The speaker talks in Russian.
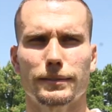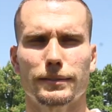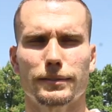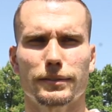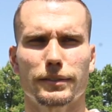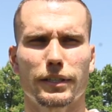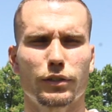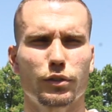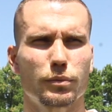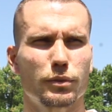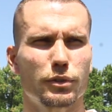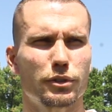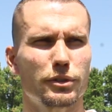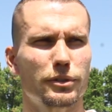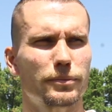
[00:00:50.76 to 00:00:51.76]
Э, я
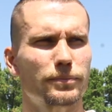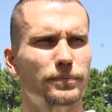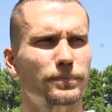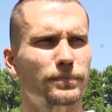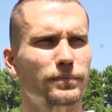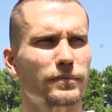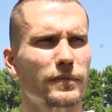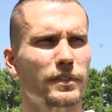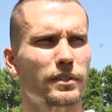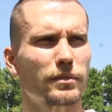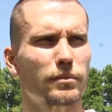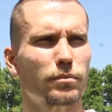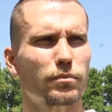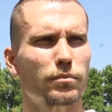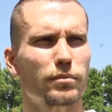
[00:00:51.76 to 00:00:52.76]
думаю,
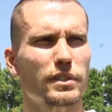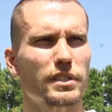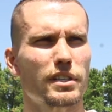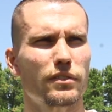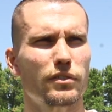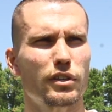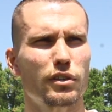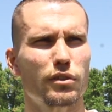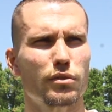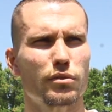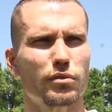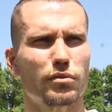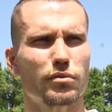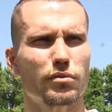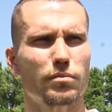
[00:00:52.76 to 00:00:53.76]
по
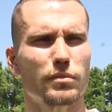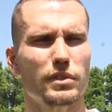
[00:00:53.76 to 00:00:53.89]
сравнению,